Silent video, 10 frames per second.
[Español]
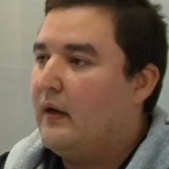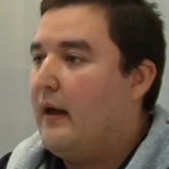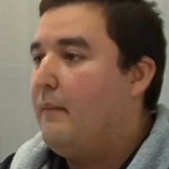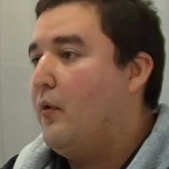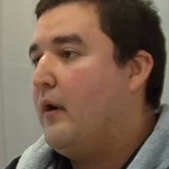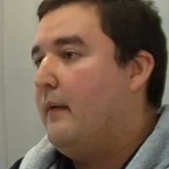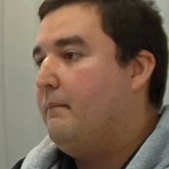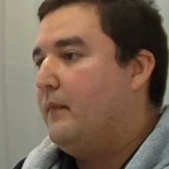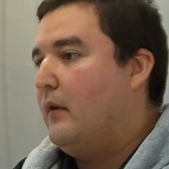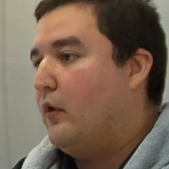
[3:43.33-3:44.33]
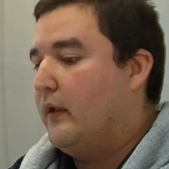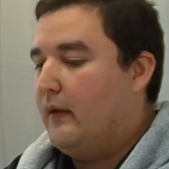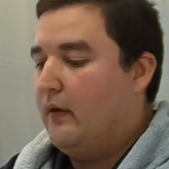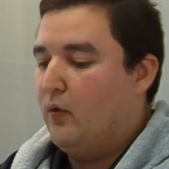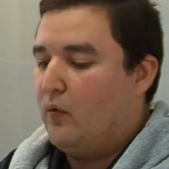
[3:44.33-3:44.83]
la época, lo que
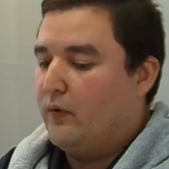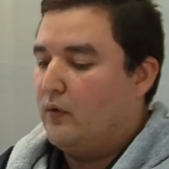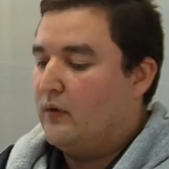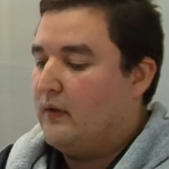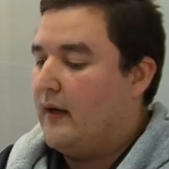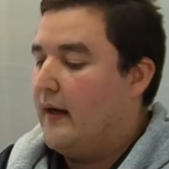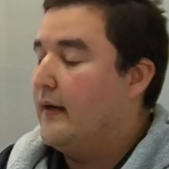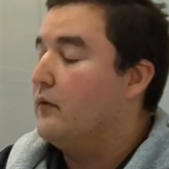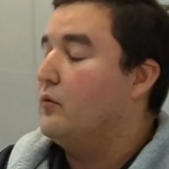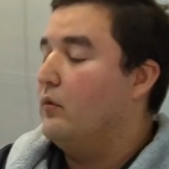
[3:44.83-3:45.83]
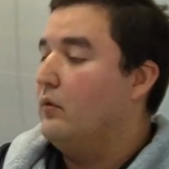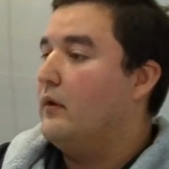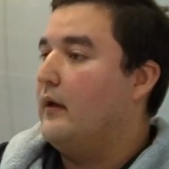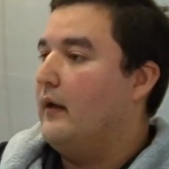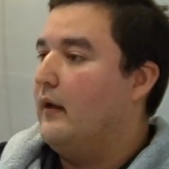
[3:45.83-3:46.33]
te digo, cuando yo estaba en high
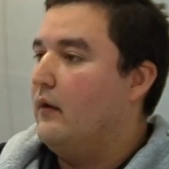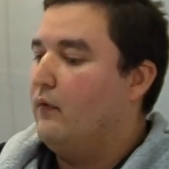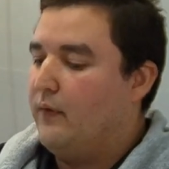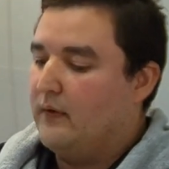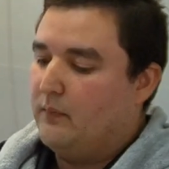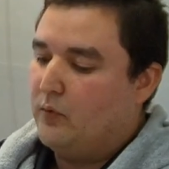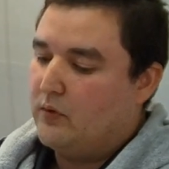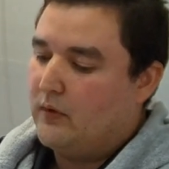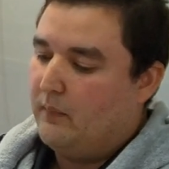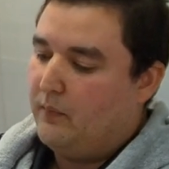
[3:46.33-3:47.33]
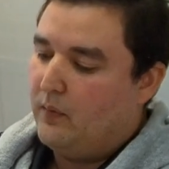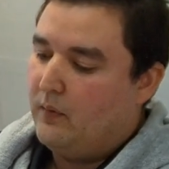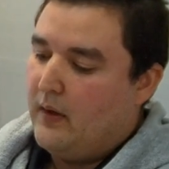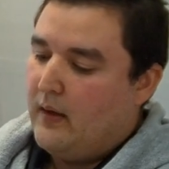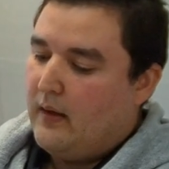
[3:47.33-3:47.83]
school, que no fue hace mucho tiempo,
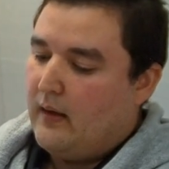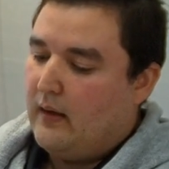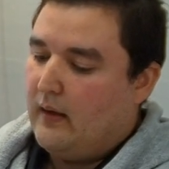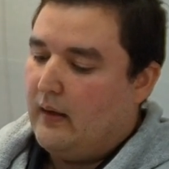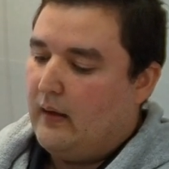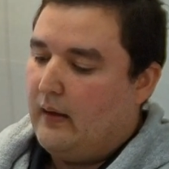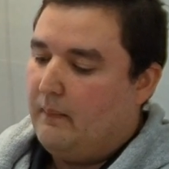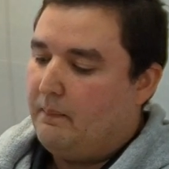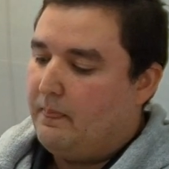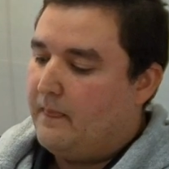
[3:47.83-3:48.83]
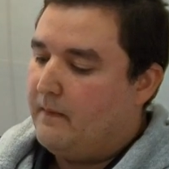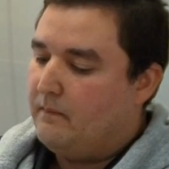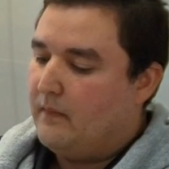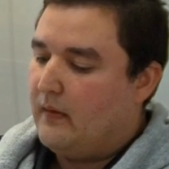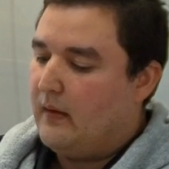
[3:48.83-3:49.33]
eh,
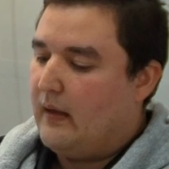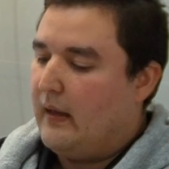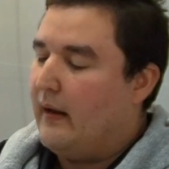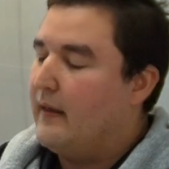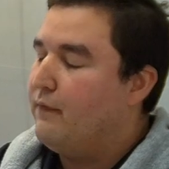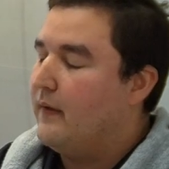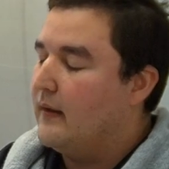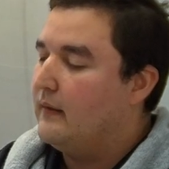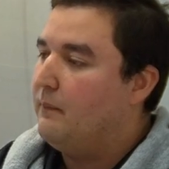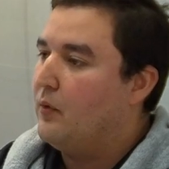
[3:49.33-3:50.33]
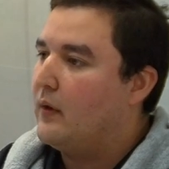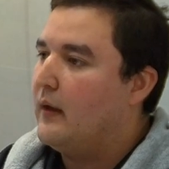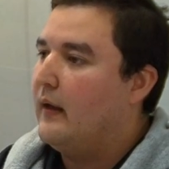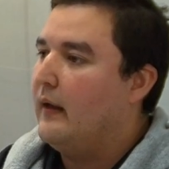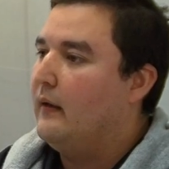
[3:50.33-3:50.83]
era diferente
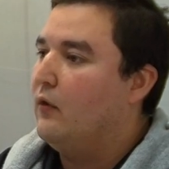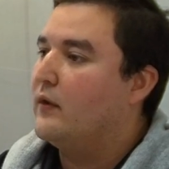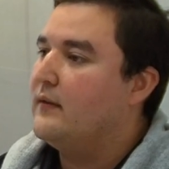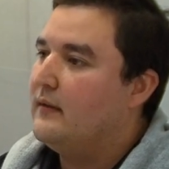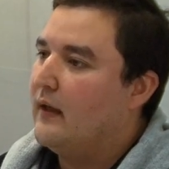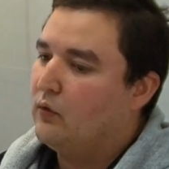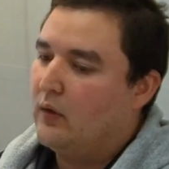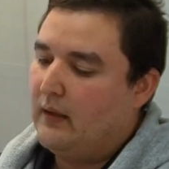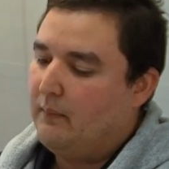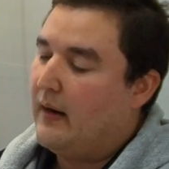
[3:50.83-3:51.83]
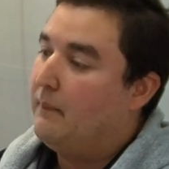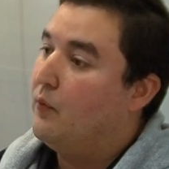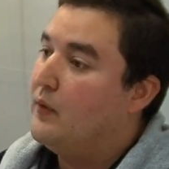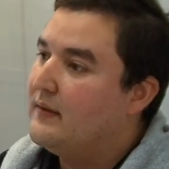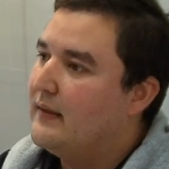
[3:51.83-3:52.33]
porque no existía todo el tema de la
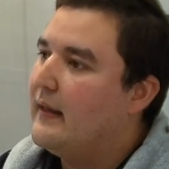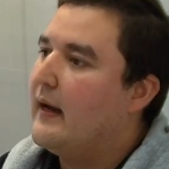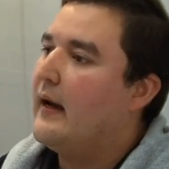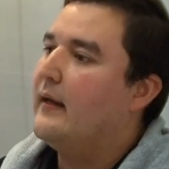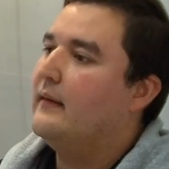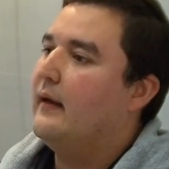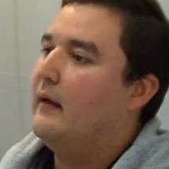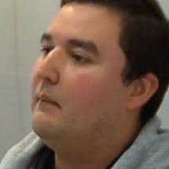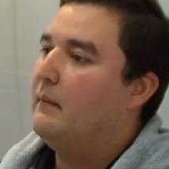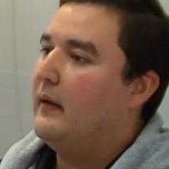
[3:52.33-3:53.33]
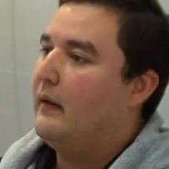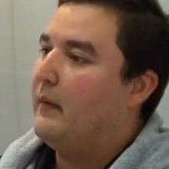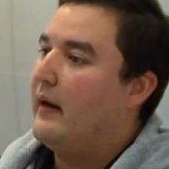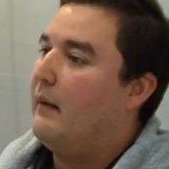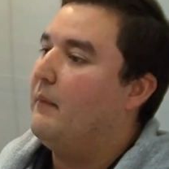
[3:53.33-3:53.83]
publicidad, de
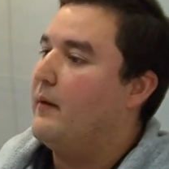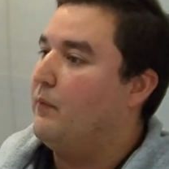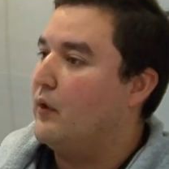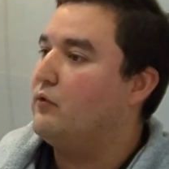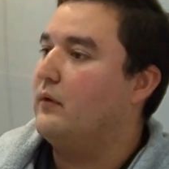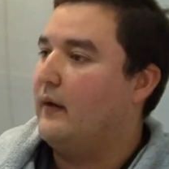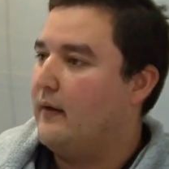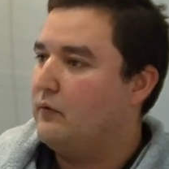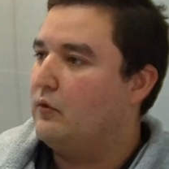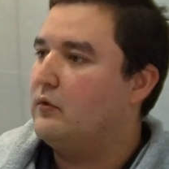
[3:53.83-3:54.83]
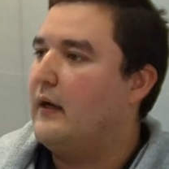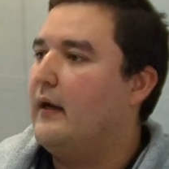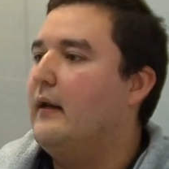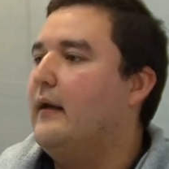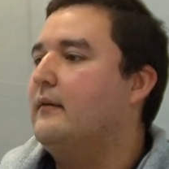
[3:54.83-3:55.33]
la manipulación de redes
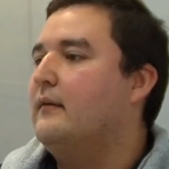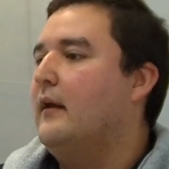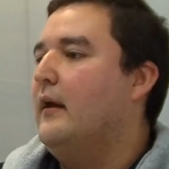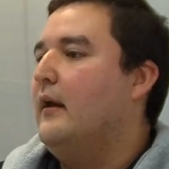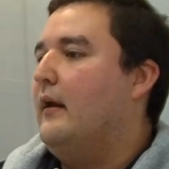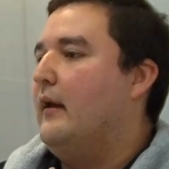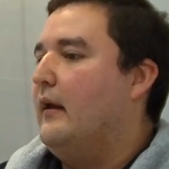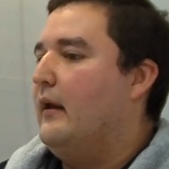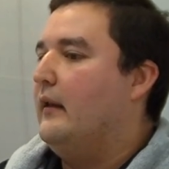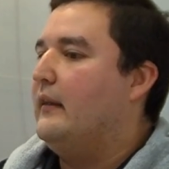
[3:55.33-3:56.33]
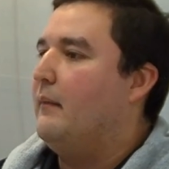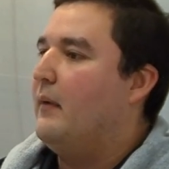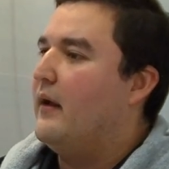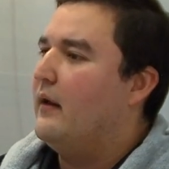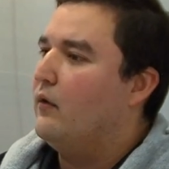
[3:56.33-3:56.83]
sociales, eh, el
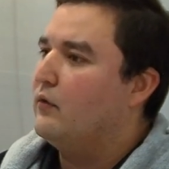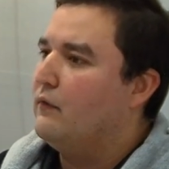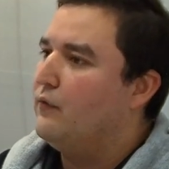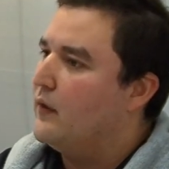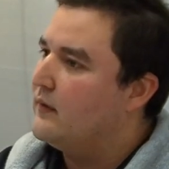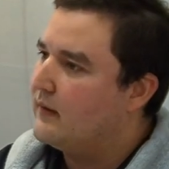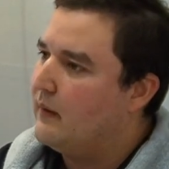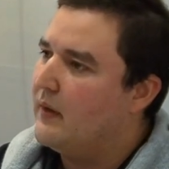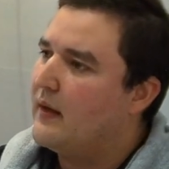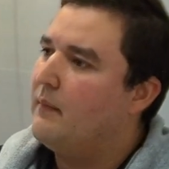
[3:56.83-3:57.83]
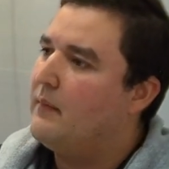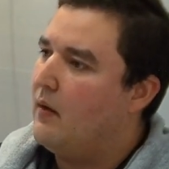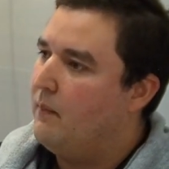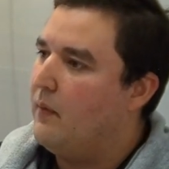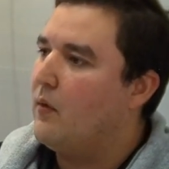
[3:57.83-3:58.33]
tema de los influencers también ha
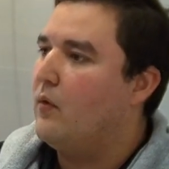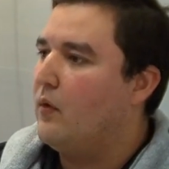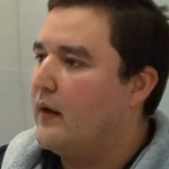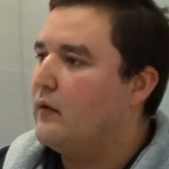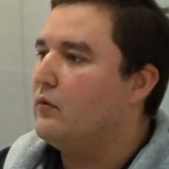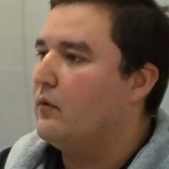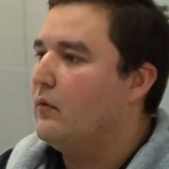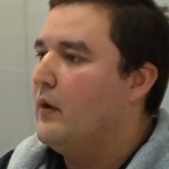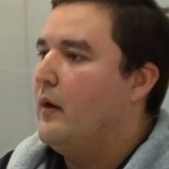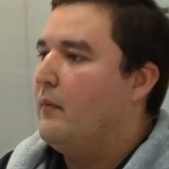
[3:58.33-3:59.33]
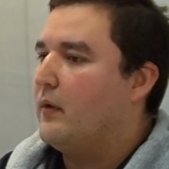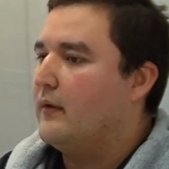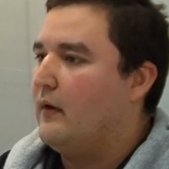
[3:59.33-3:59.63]
cambiado un poco eso, porque se ha